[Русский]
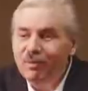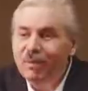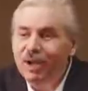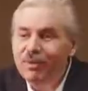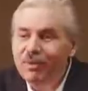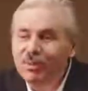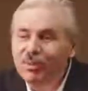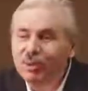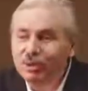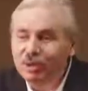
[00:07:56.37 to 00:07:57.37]
правильное
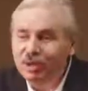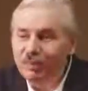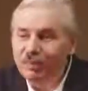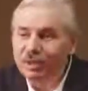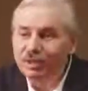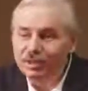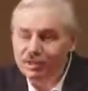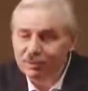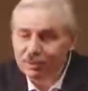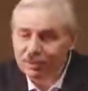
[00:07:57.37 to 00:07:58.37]
будущее,
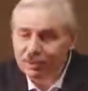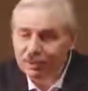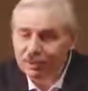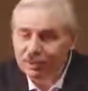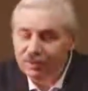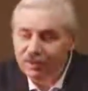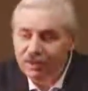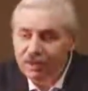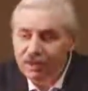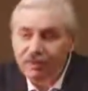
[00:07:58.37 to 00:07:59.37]
капиталистическое будущее.
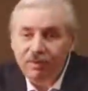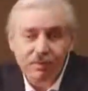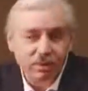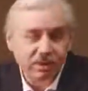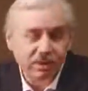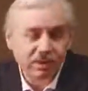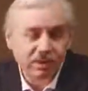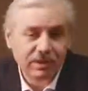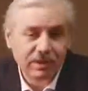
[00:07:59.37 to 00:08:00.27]
Вопрос.